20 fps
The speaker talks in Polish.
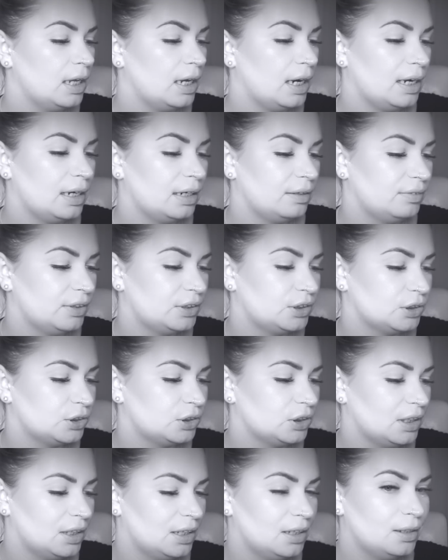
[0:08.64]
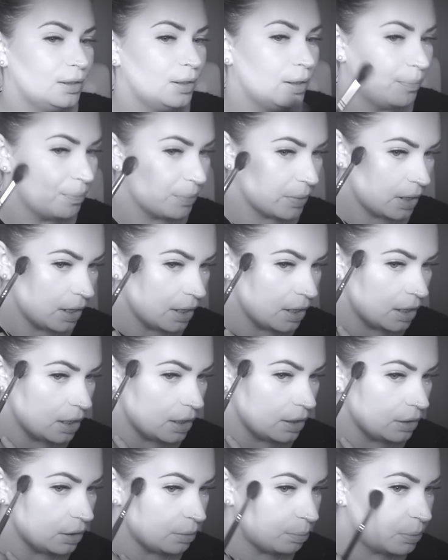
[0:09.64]
Ale wiecie, że
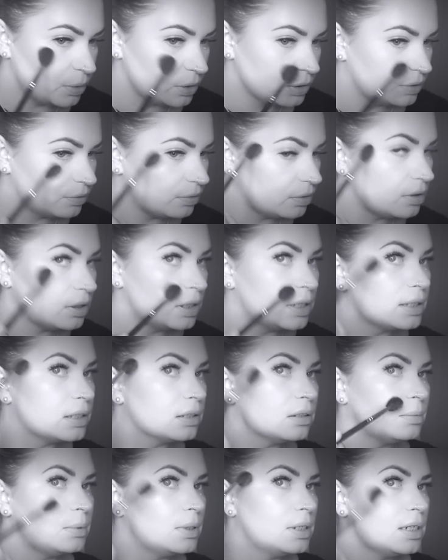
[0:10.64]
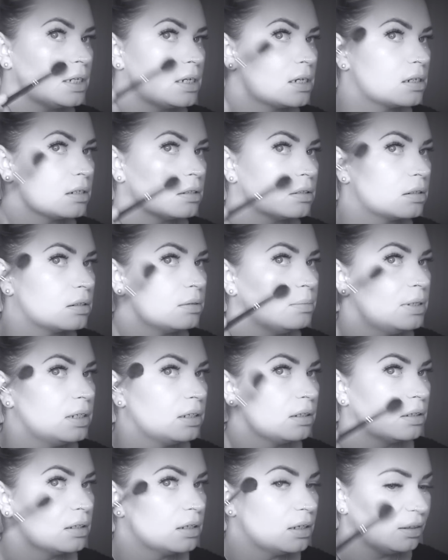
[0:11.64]
no pozwolę sobie jeszcze
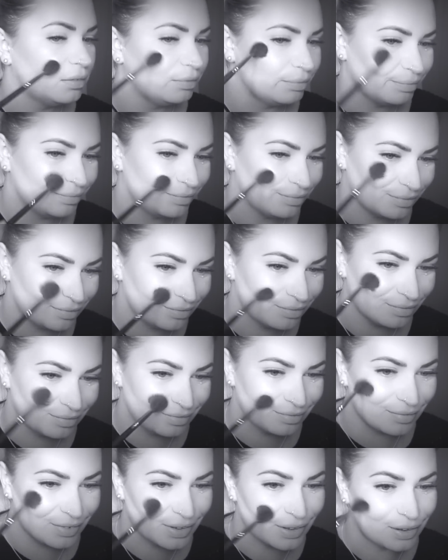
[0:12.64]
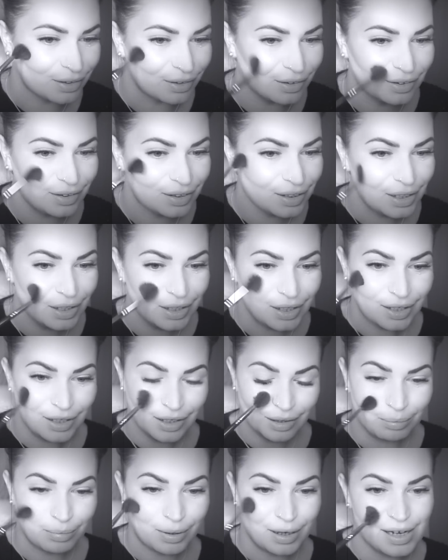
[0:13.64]
odrobinkę. O,
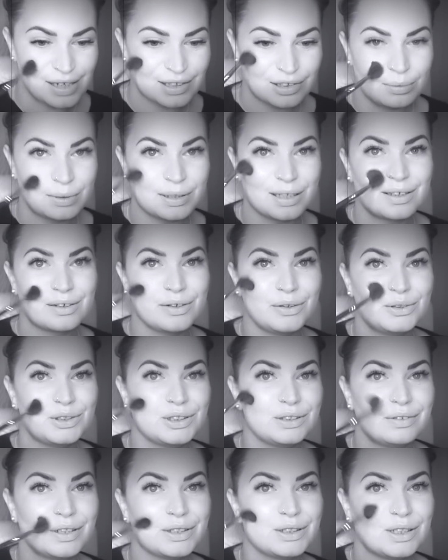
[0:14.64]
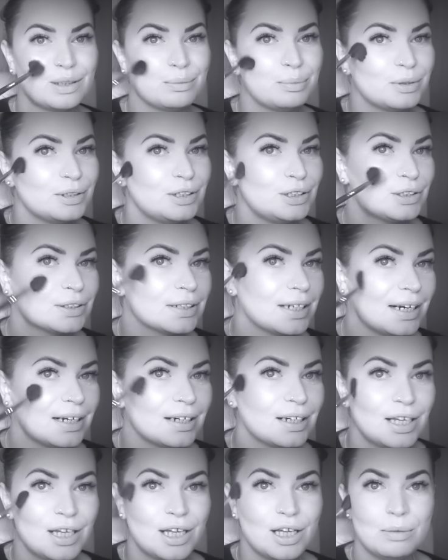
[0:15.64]
bardzo by tak kończyć właśnie na
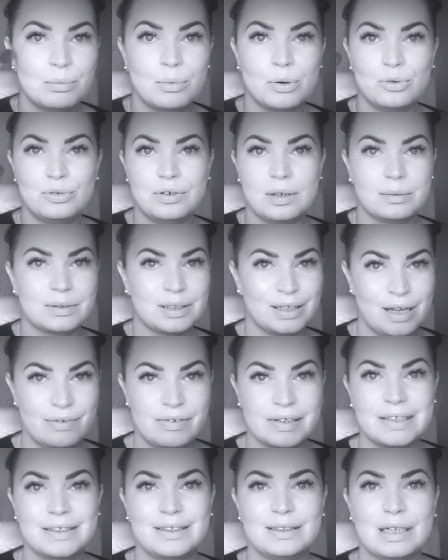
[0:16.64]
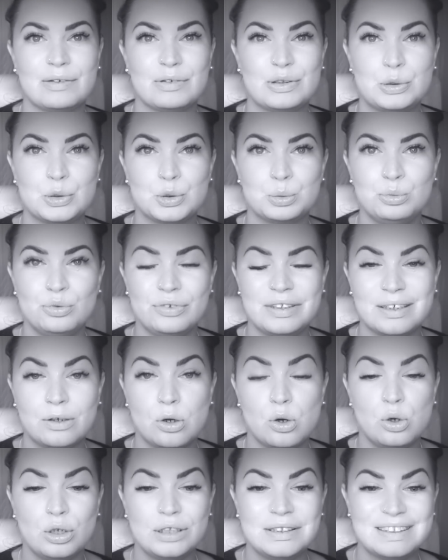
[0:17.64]
policzkach, bo uwielbiam ten efekt, kiedy nawet już mówię do
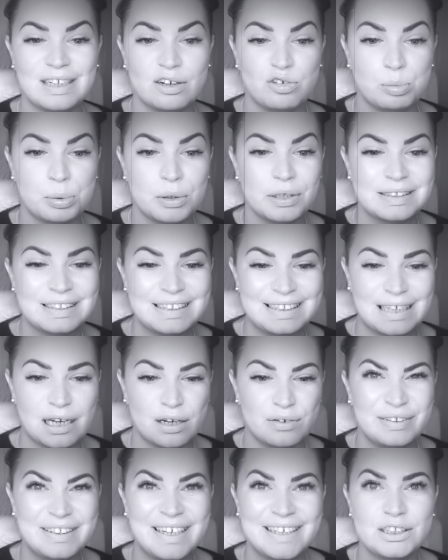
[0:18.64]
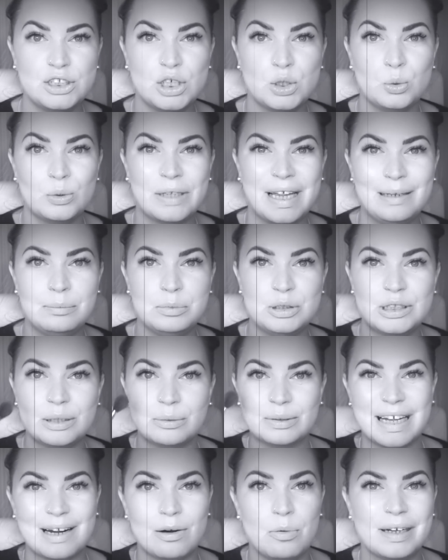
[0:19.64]
kogoś na wprost i tak widać, że tutaj mi
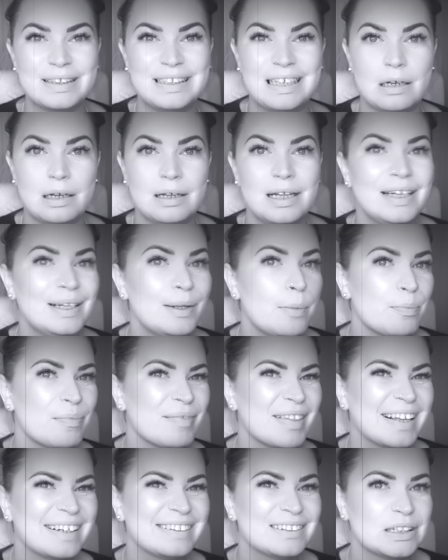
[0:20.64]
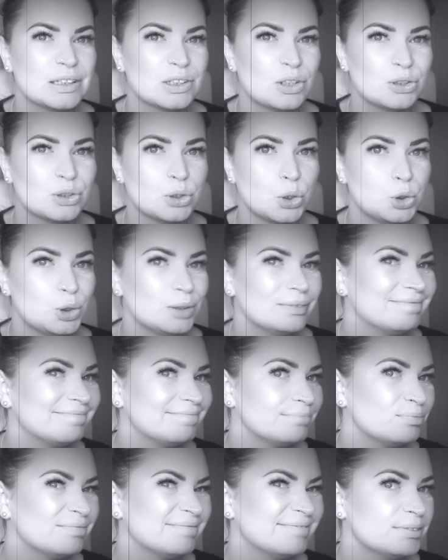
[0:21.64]
się tak ładnie mm, wszystko coś
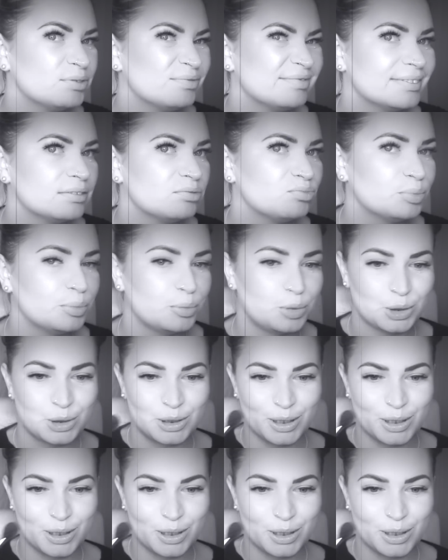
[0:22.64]
mm,